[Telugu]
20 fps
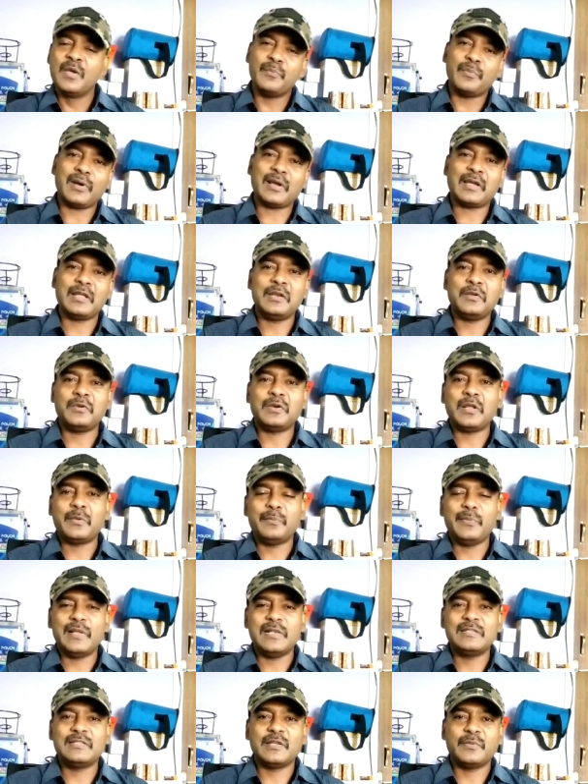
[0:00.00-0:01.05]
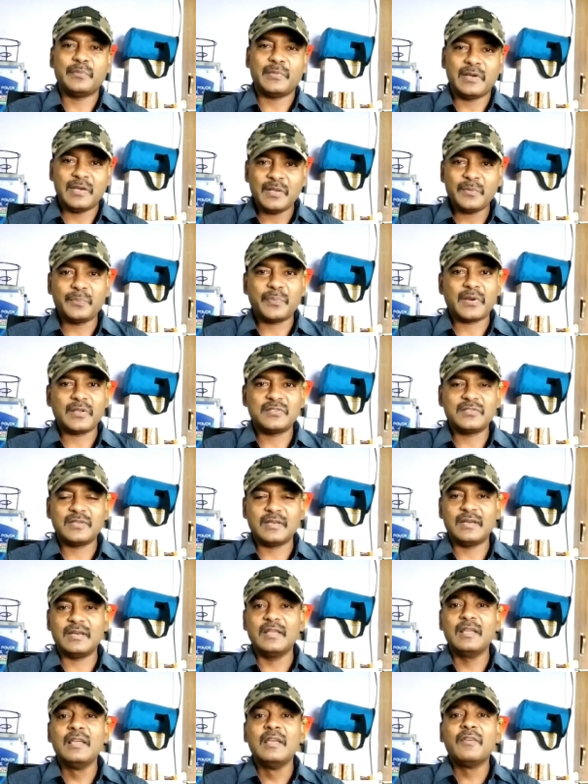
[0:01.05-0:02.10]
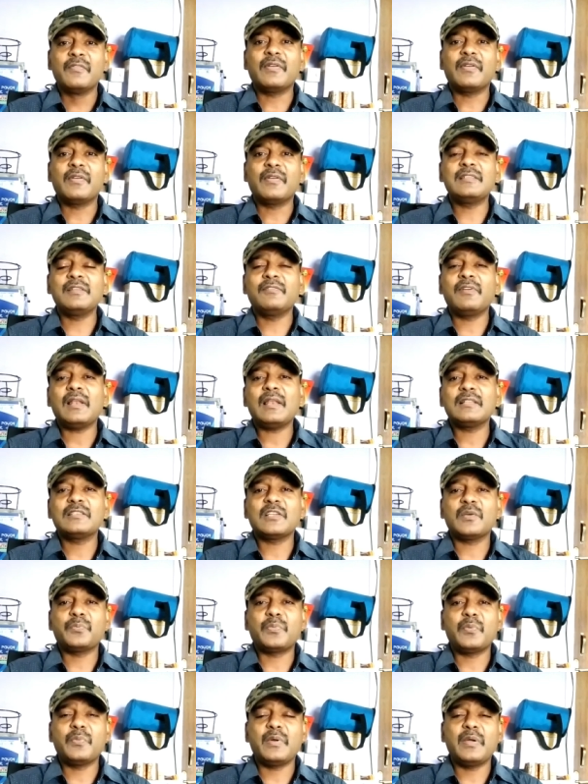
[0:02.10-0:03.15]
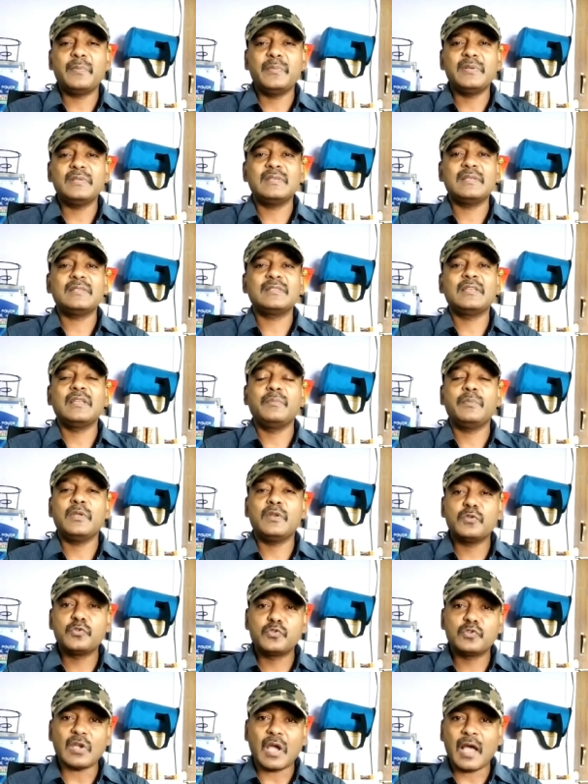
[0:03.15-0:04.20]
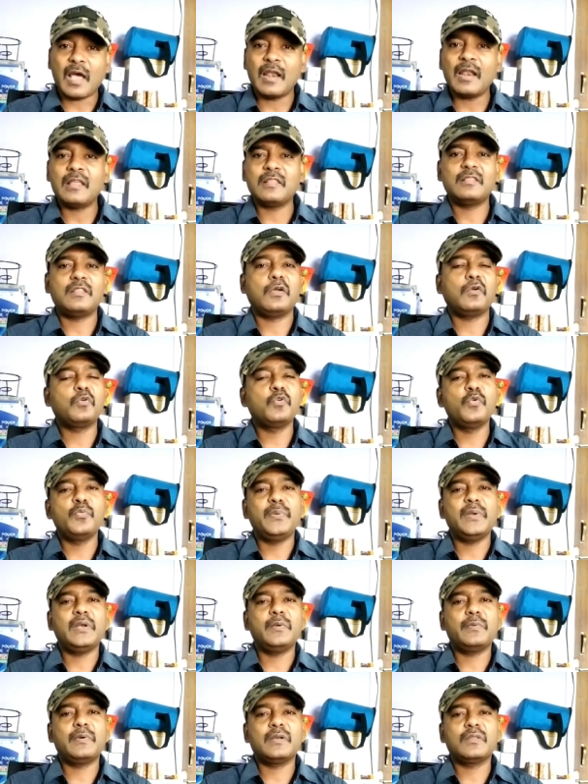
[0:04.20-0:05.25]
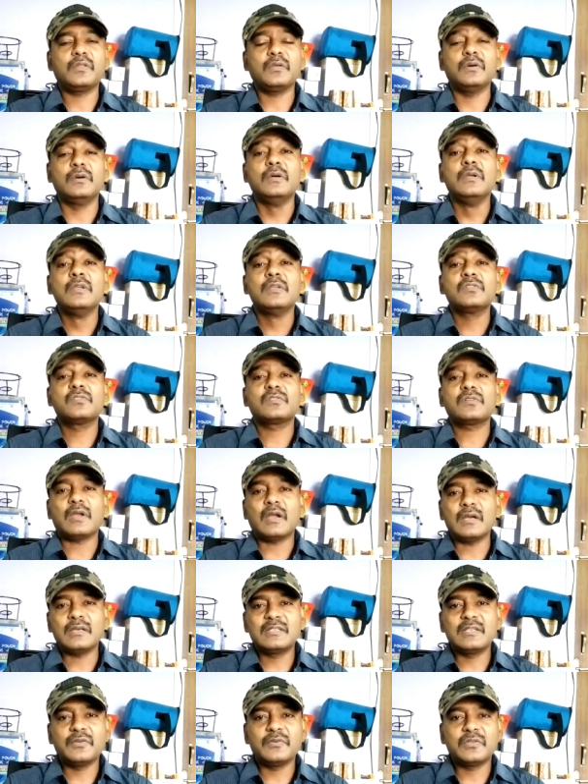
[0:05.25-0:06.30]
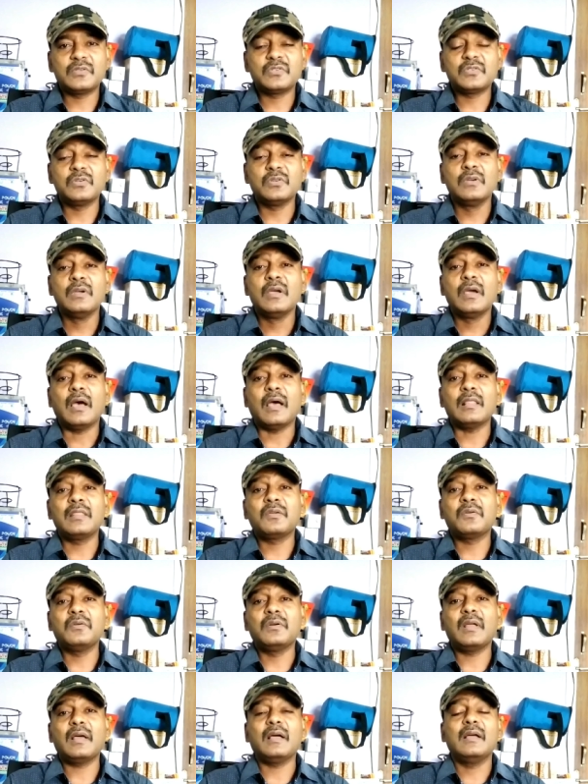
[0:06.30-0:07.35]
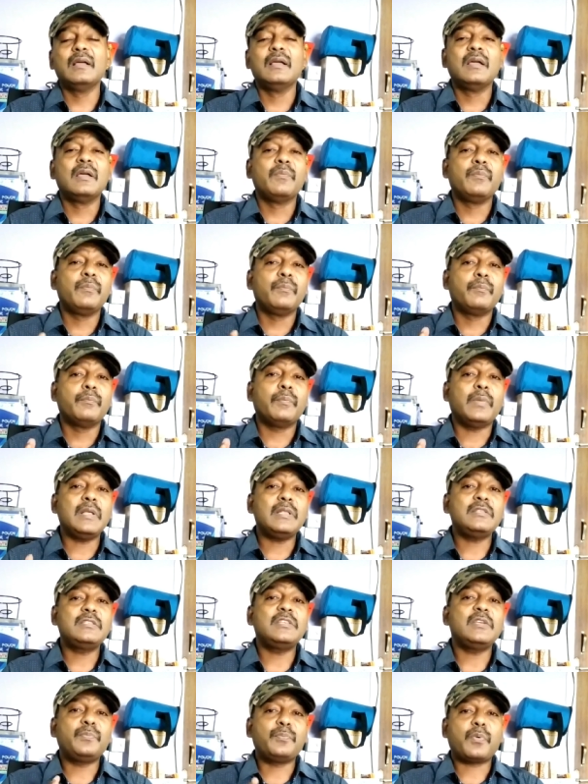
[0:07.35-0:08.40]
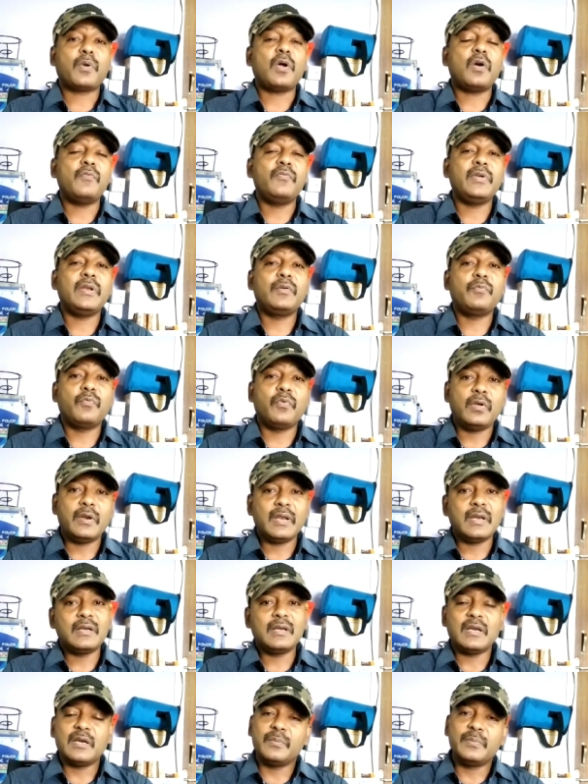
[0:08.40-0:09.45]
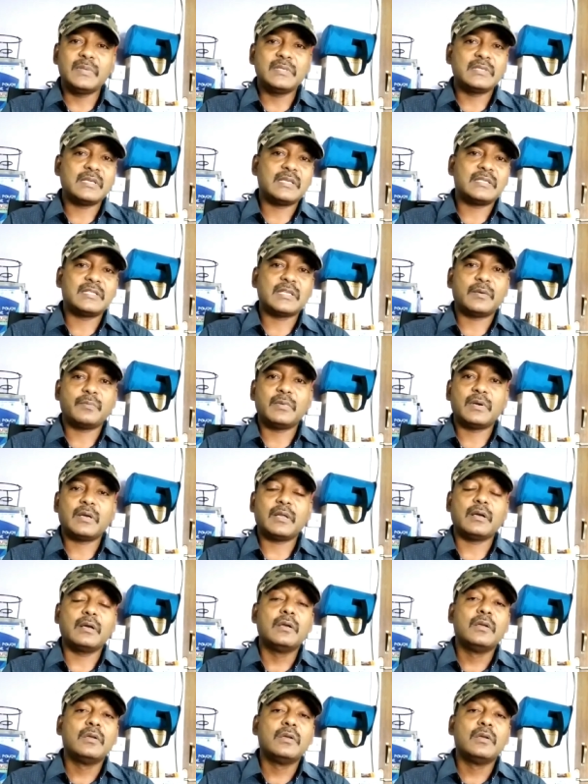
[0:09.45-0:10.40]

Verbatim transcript: పక్కనే ఉన్న బెల్ సింబల్ని ప్రెస్ చేయండి ఫ్రెండ్స్ ఇవాళ చెప్పబోయే బిజినెస్ని మీరు చాలా తక్కువ పెట్టుబడితో స్టార్ట్ చేయవచ్చు అది కూడా మంచి ప్రాఫిట్ ఓరియంటెడ్ బిజినెస్ అనమాట